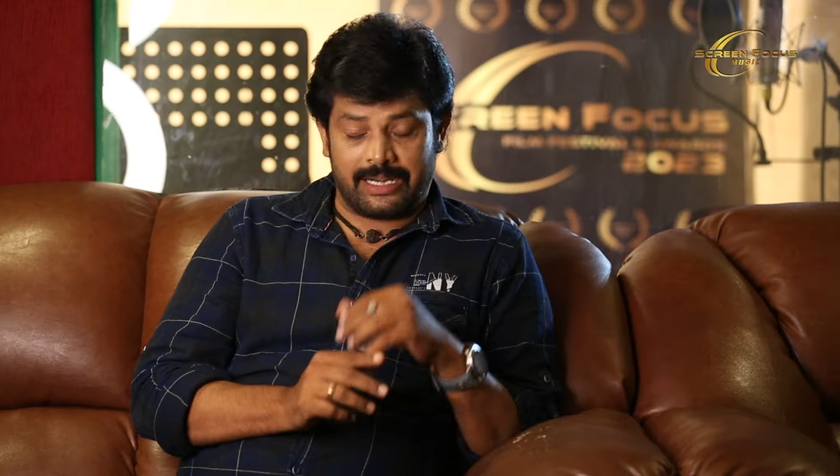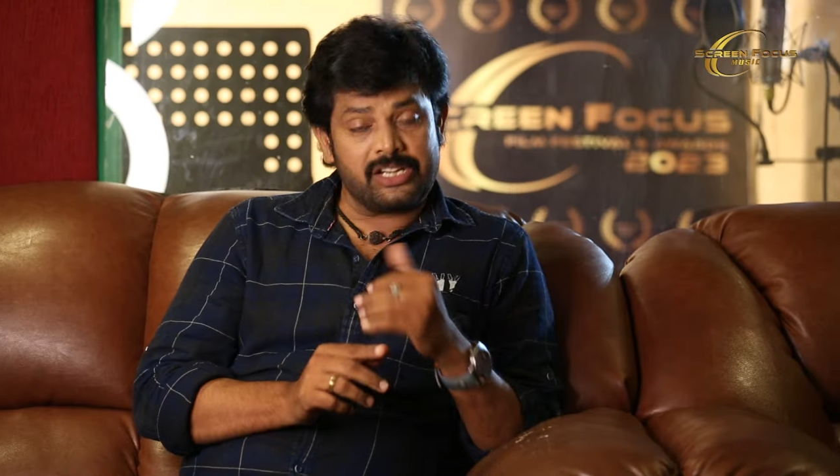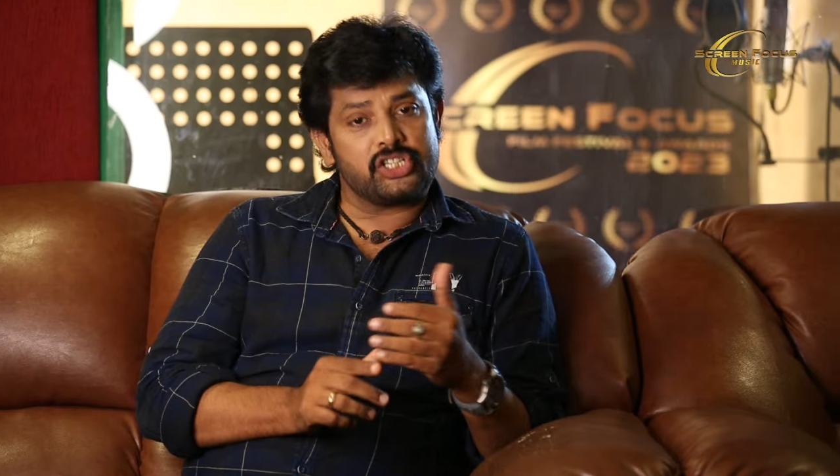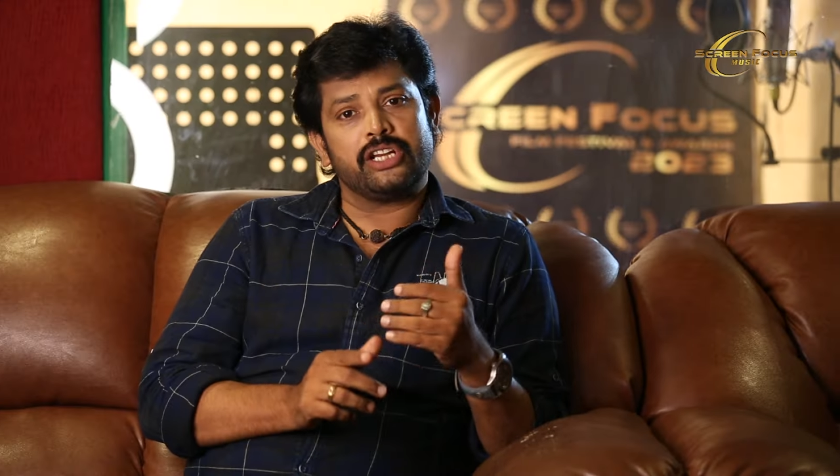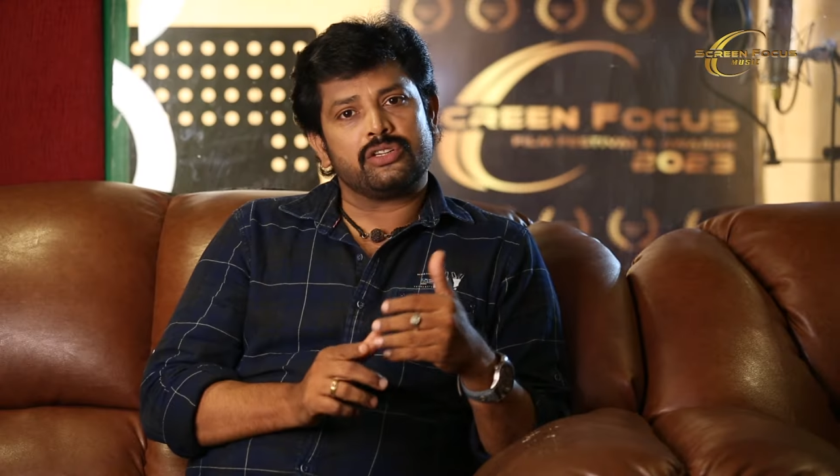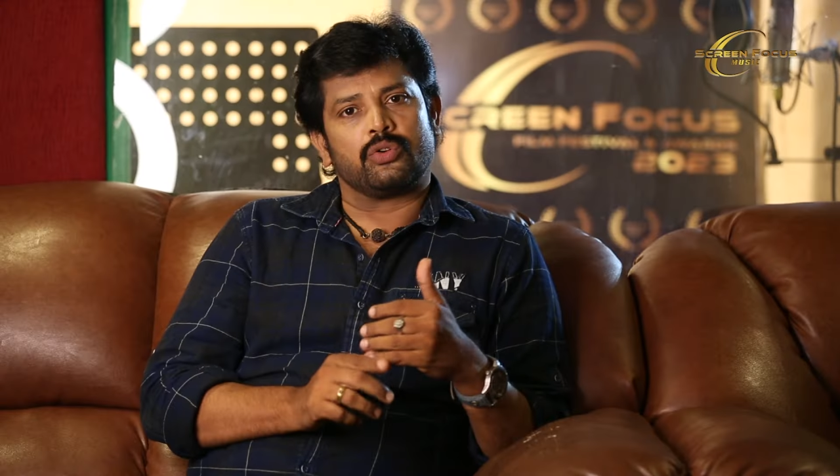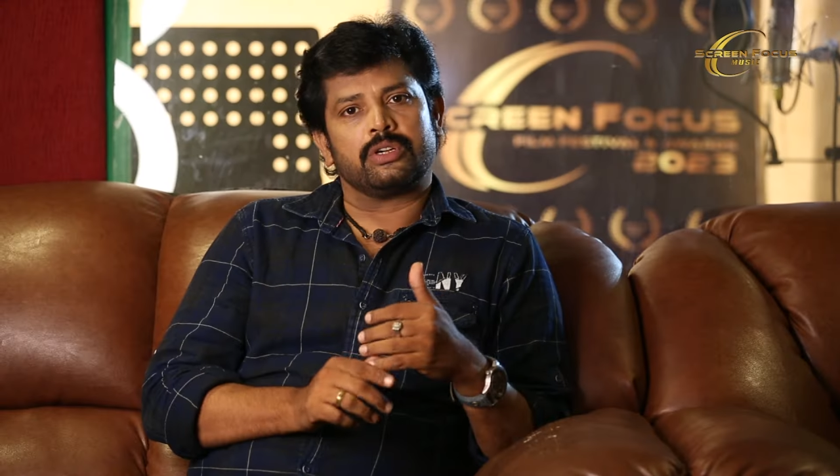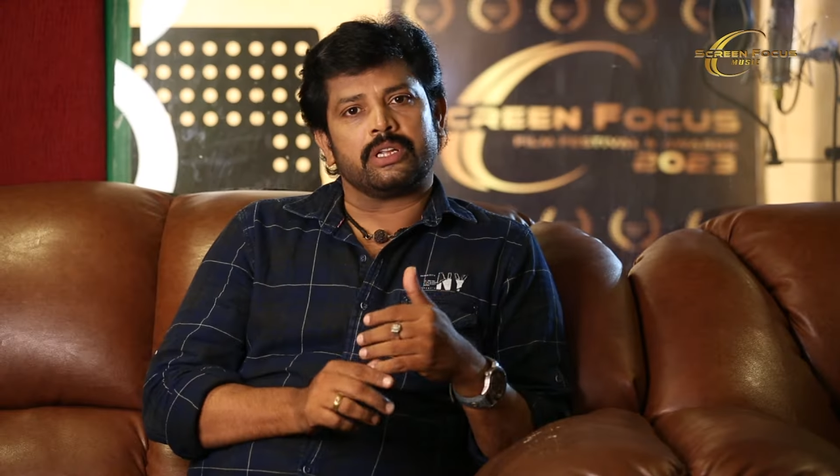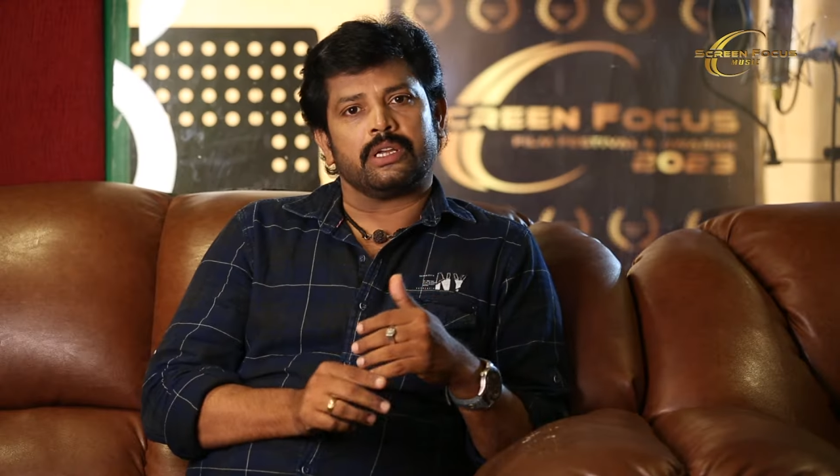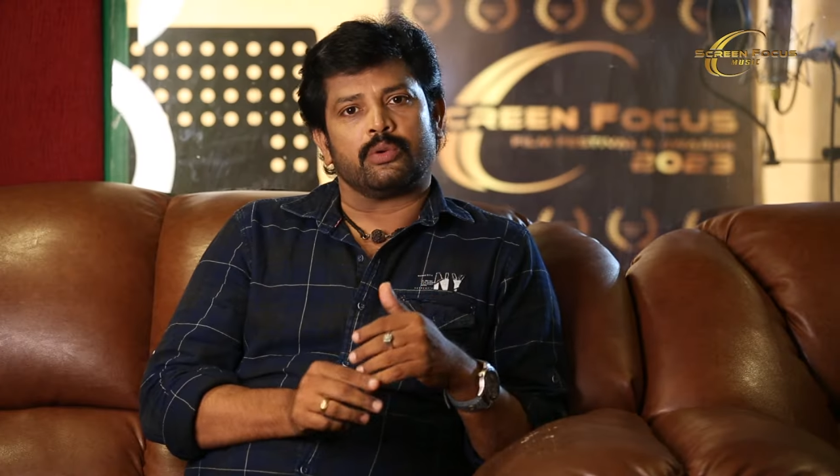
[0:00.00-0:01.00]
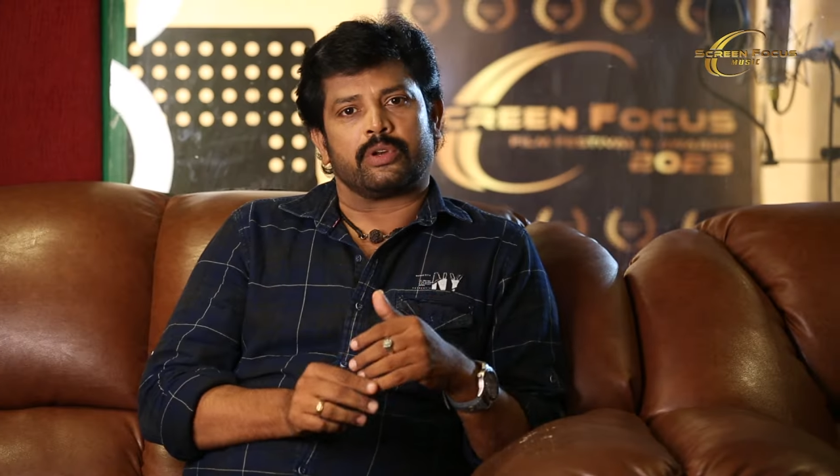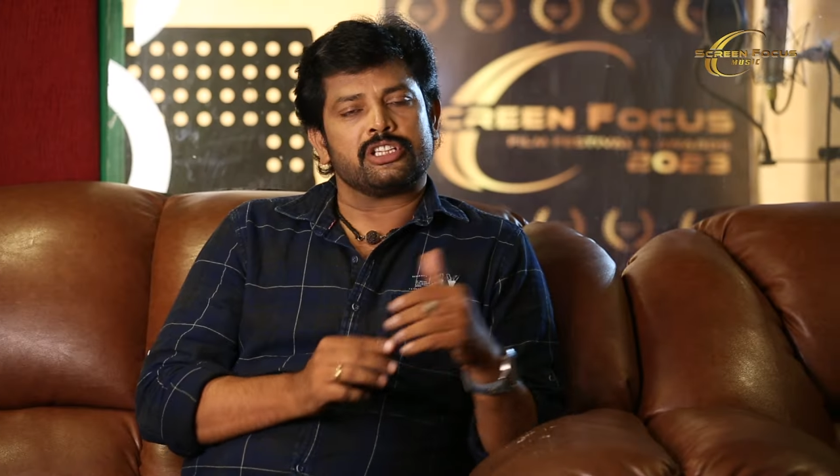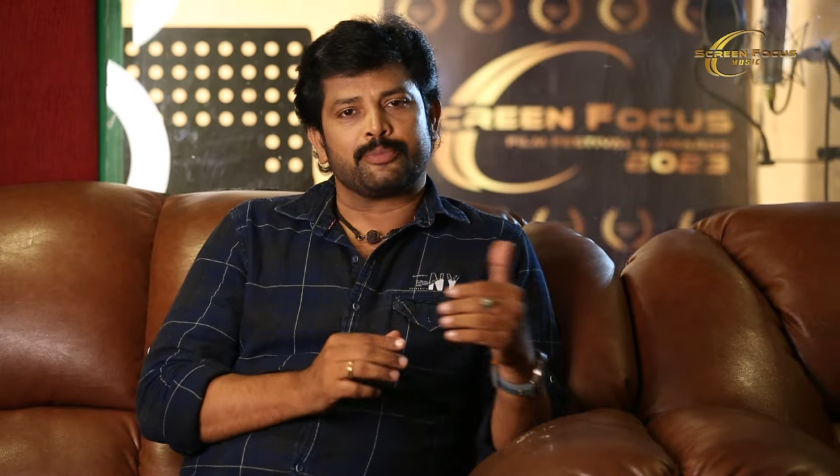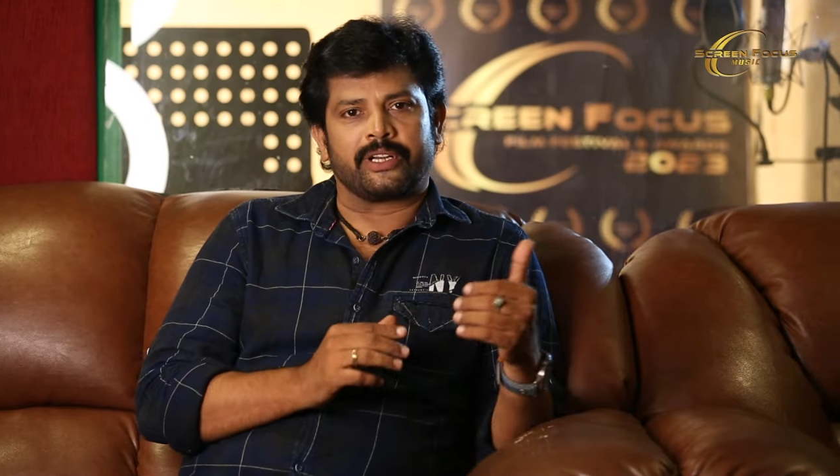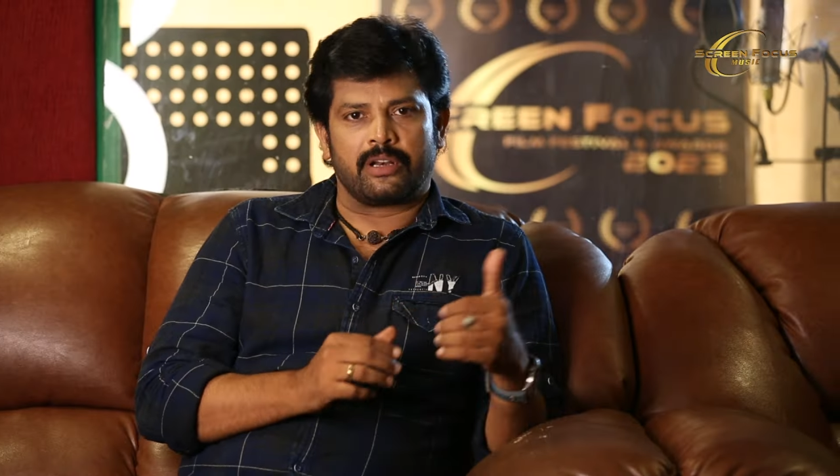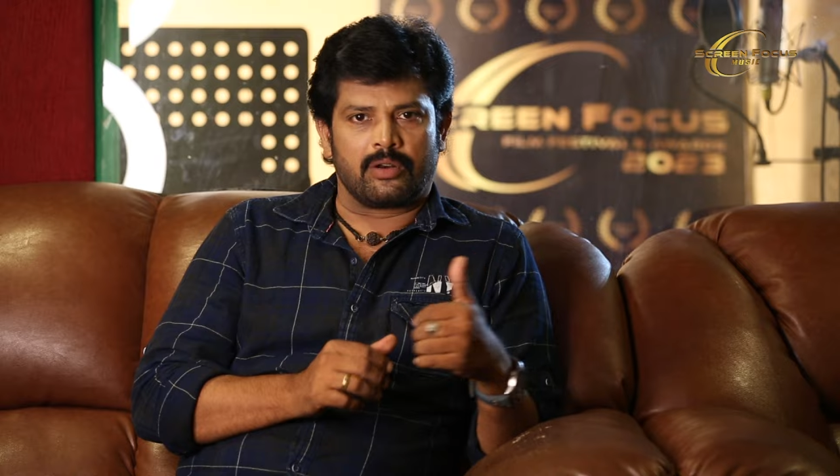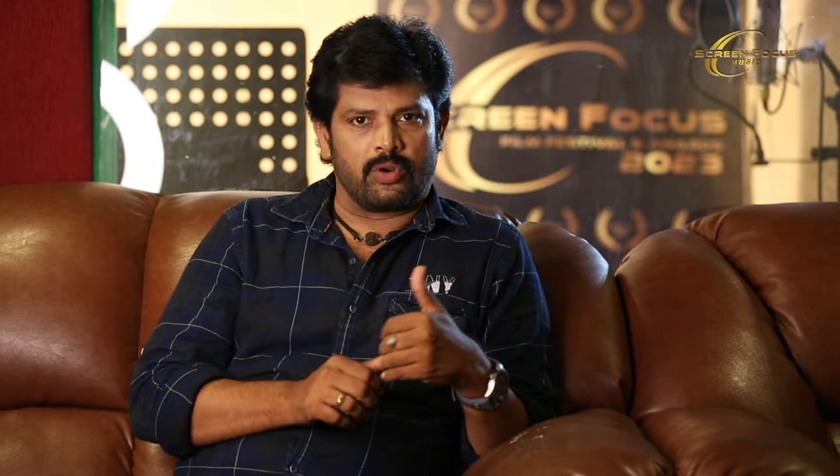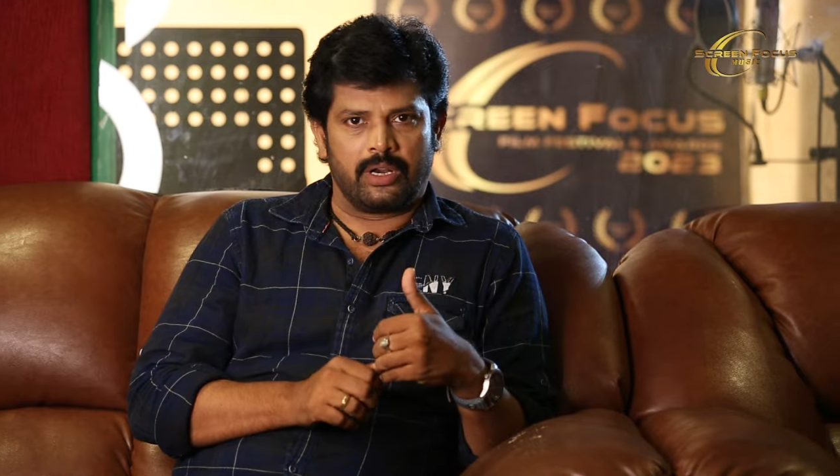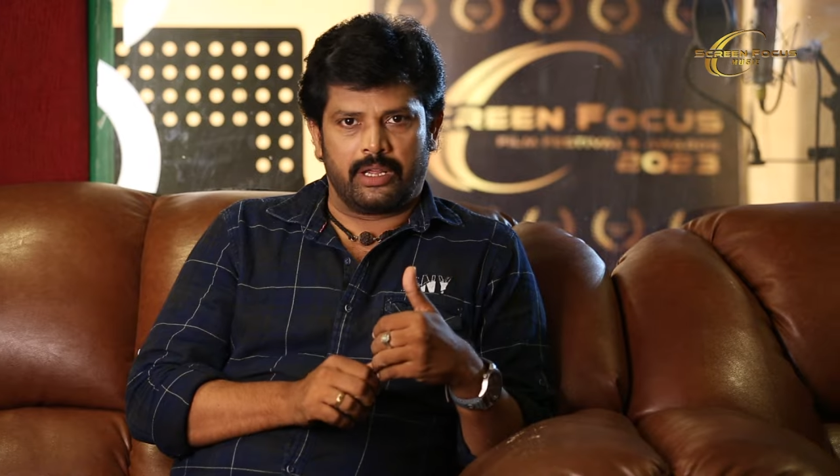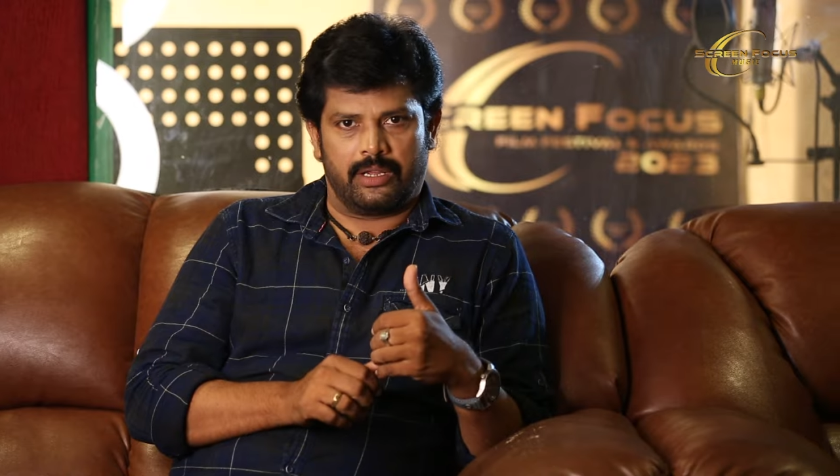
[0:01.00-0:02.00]
ரிஷின்னு சொல்லிட்டு ஒரு இன்ஸ்பெக்டர்
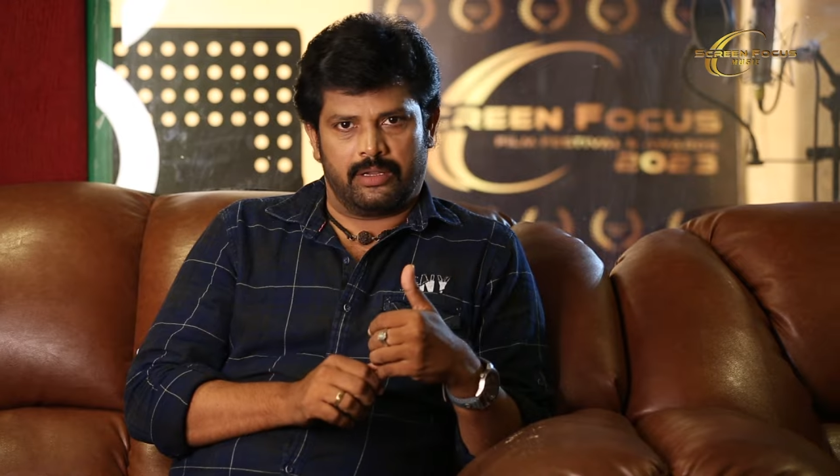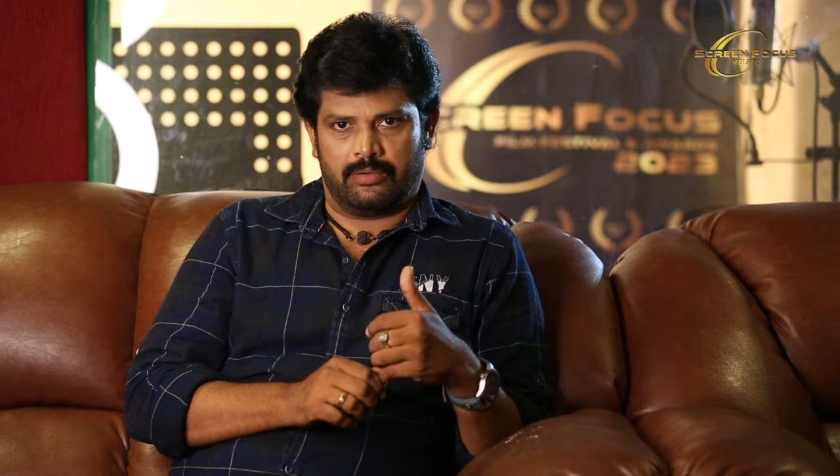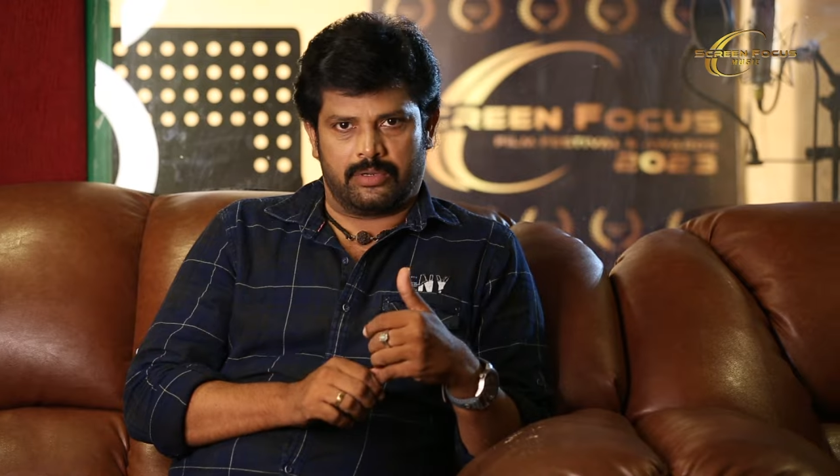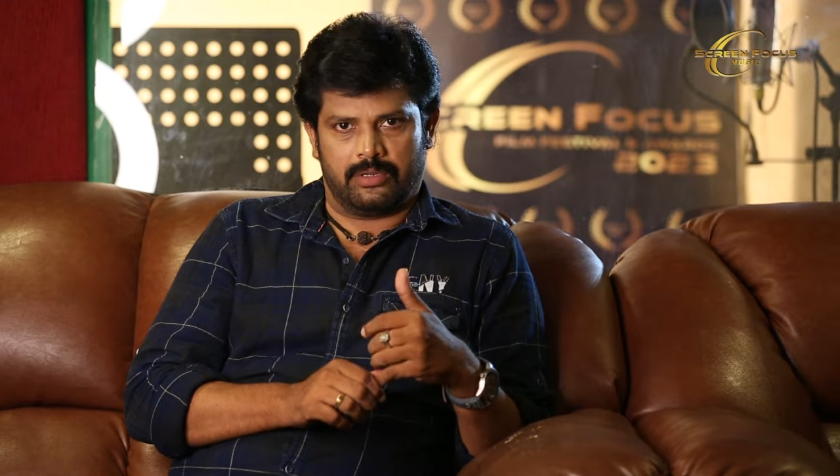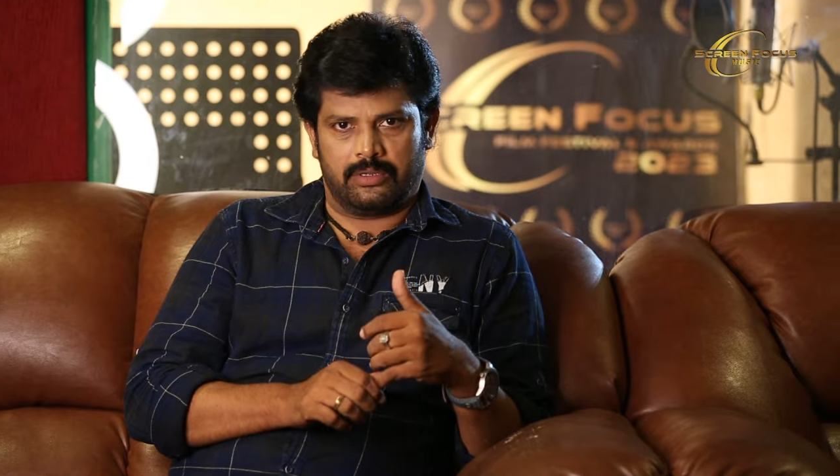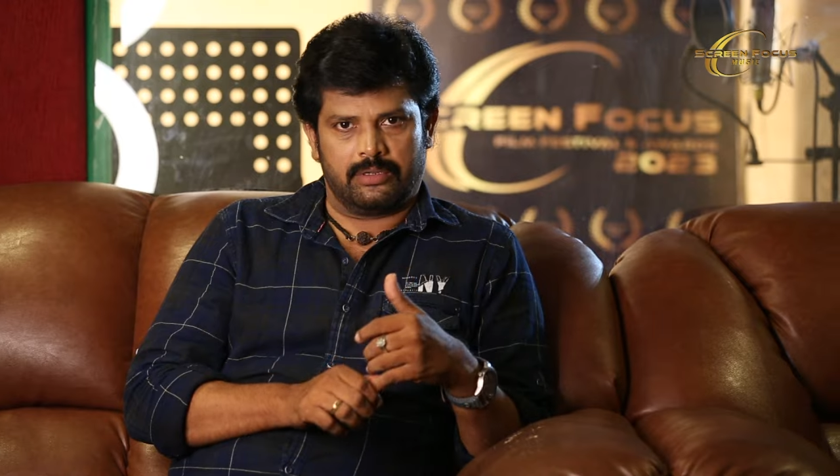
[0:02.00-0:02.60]
உள்ள ஒரு